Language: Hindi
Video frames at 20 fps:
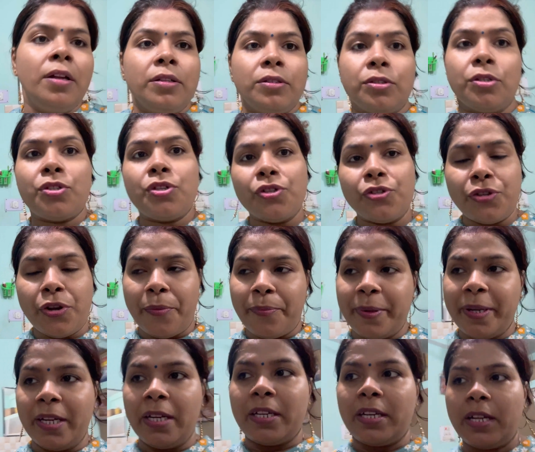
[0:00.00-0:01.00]
दोस्तों
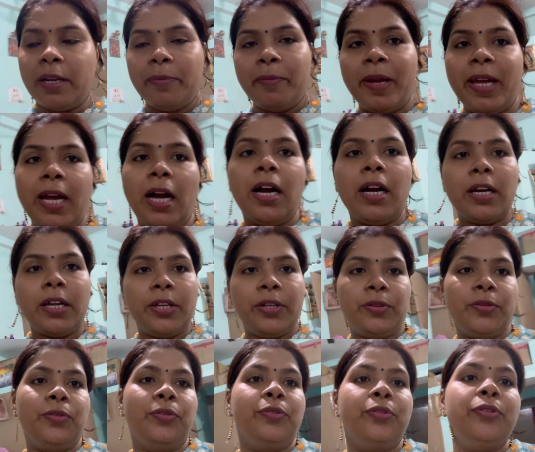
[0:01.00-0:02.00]
शॉपिंग करके मैं आ गई
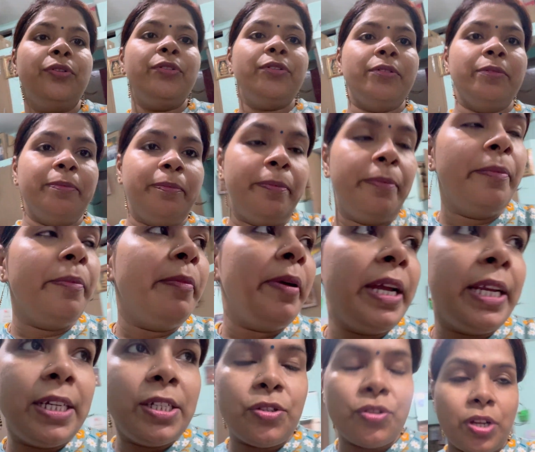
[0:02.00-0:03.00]
हूँ
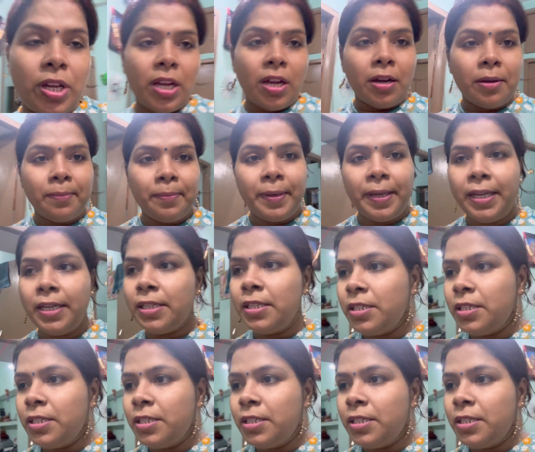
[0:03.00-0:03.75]
मैंने जो है यहाँ पे